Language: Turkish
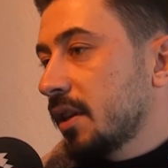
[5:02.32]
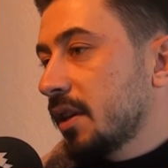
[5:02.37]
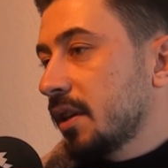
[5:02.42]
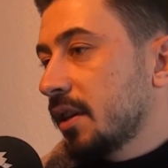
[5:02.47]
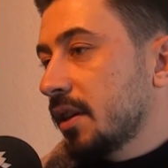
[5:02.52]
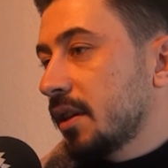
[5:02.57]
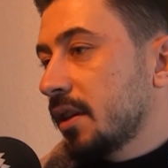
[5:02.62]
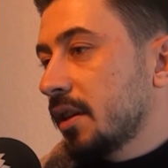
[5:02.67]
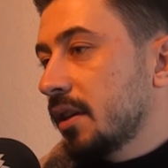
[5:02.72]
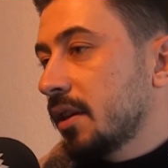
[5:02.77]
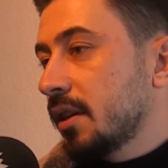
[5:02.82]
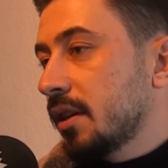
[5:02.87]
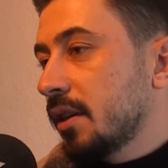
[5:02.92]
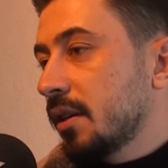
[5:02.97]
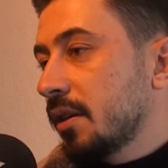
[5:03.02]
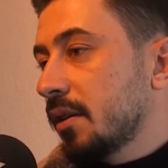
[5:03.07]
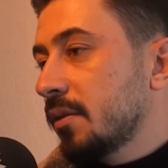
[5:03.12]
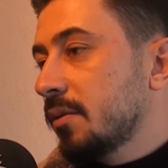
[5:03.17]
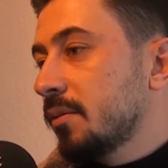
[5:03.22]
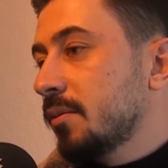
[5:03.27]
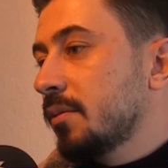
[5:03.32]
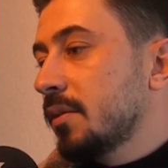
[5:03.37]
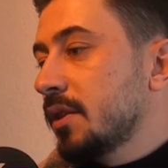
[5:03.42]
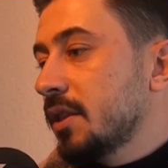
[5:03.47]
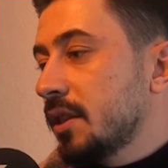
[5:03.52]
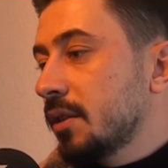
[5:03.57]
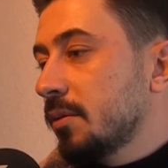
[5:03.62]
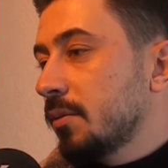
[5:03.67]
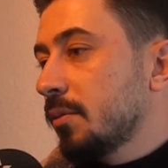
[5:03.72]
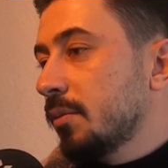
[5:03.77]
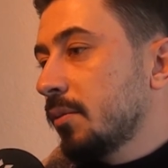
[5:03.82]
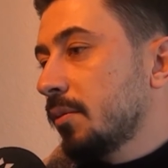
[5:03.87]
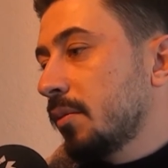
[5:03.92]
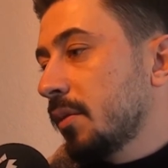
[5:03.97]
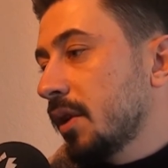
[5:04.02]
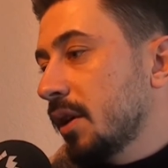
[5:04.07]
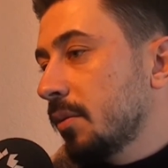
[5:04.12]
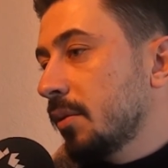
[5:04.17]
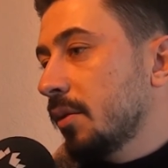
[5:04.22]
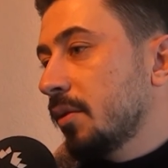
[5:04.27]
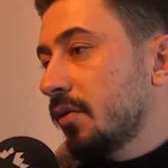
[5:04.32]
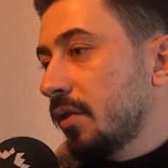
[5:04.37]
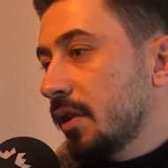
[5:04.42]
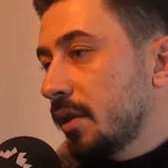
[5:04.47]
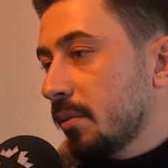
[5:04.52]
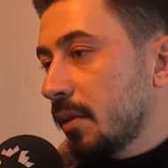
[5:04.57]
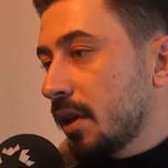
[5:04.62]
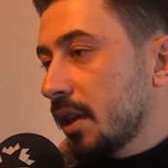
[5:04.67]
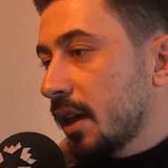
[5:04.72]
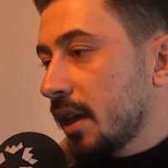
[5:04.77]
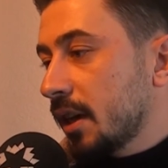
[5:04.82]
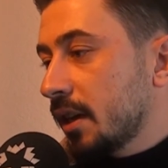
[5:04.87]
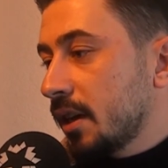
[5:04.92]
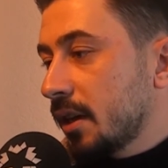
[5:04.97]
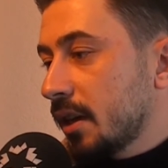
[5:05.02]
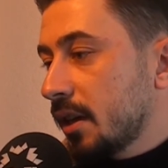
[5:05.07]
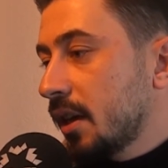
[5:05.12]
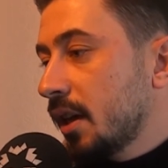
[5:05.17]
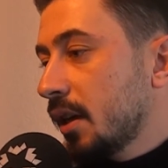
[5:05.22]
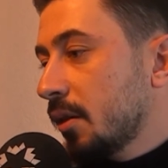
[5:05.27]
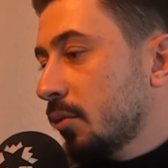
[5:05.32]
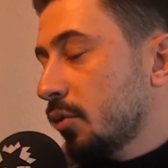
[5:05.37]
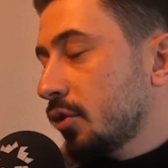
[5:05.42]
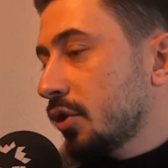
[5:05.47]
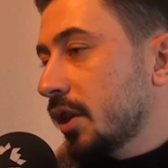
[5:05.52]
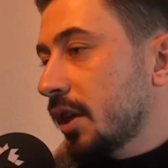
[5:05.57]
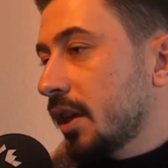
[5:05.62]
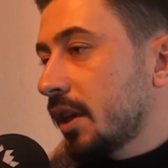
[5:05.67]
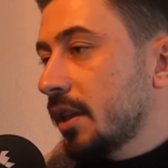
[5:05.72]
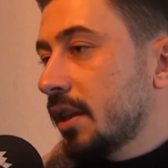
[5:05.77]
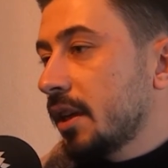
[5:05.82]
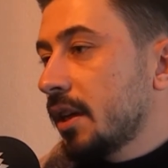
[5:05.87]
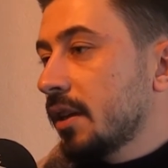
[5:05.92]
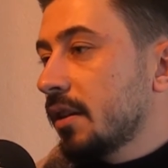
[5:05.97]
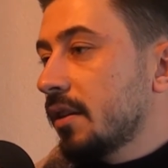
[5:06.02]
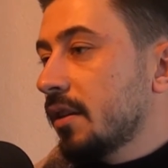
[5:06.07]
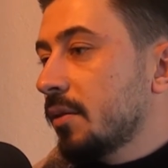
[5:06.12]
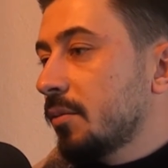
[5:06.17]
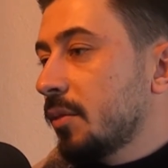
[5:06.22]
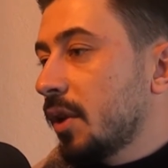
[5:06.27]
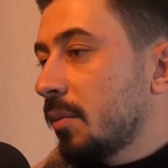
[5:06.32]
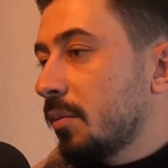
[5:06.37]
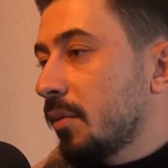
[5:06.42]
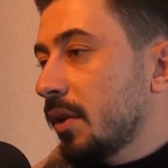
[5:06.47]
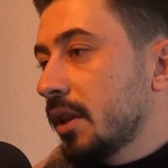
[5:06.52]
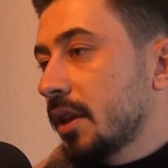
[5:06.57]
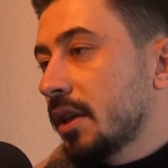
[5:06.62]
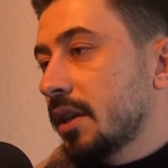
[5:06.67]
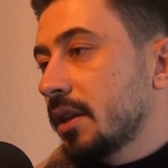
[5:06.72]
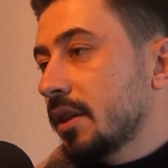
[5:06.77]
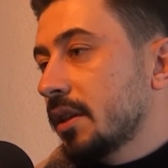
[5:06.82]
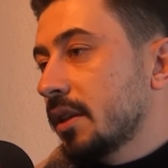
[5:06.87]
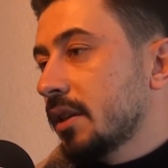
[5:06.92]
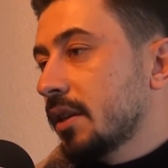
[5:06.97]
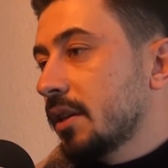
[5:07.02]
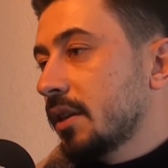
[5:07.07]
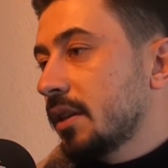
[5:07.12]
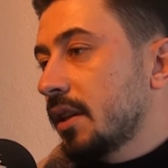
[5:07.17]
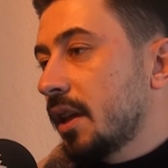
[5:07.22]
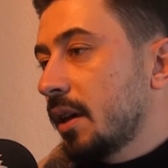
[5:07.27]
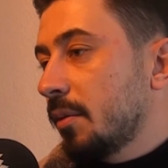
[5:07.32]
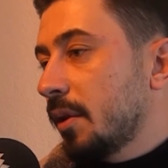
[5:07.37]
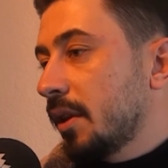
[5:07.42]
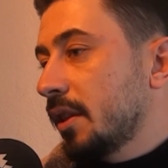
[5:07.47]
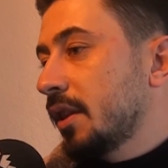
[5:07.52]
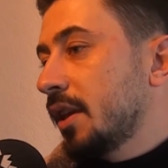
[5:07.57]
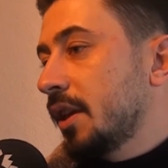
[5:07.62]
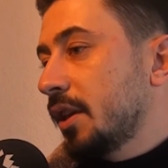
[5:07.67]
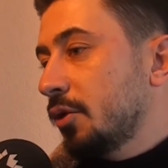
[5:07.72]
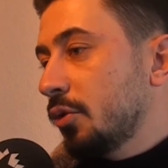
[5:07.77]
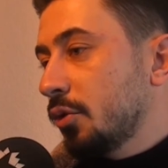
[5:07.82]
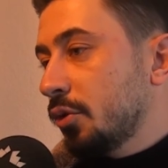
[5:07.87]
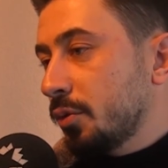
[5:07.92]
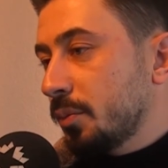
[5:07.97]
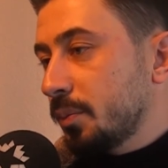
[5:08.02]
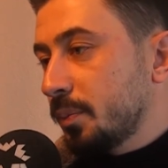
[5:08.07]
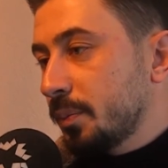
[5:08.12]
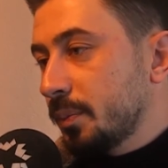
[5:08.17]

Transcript: e, bizim gibi firmalarda bu şekilde yatırım yapmalarını temenni ediyorum.